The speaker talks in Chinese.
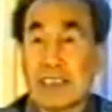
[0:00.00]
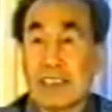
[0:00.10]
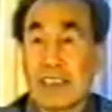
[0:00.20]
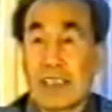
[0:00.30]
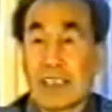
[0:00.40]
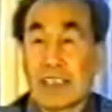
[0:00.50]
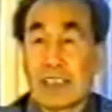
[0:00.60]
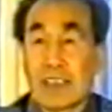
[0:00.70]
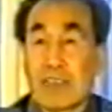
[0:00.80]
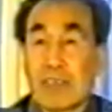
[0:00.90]
因为反正那
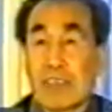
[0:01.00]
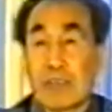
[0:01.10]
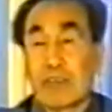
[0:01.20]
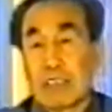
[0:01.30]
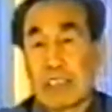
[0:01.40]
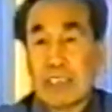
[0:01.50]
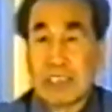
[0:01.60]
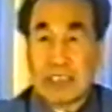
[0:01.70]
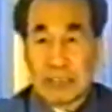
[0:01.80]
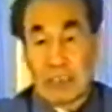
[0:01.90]
个上次那
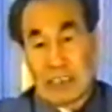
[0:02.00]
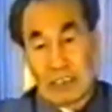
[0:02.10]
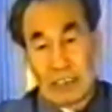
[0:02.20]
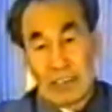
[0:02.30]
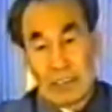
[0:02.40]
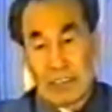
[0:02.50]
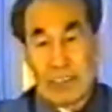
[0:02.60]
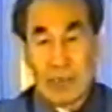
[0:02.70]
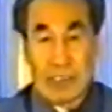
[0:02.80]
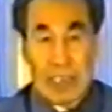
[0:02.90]
个往里面灌气
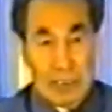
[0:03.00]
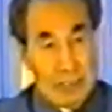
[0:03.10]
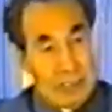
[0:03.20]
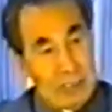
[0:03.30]
那个情况。